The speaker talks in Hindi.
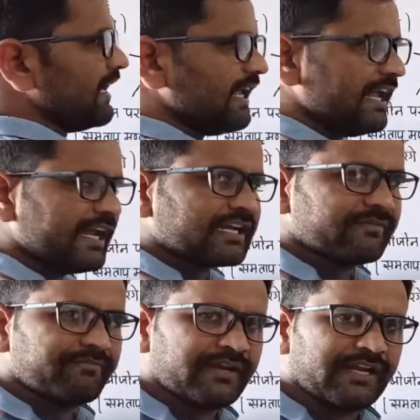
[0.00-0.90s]
एक
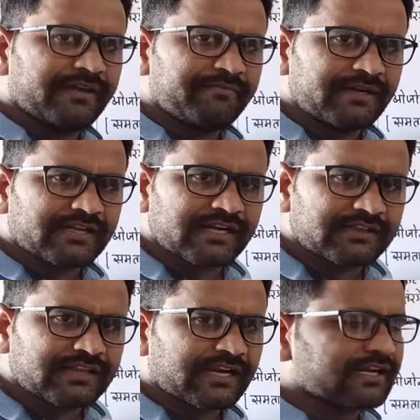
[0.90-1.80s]
मिलीमीटर
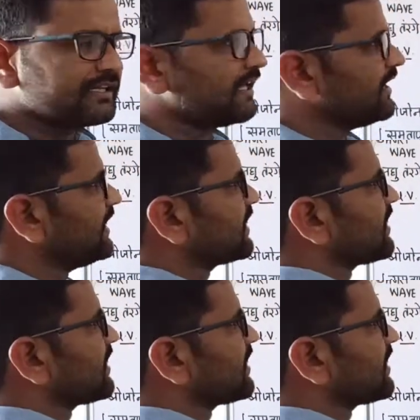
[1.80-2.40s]
तरंग धैर्य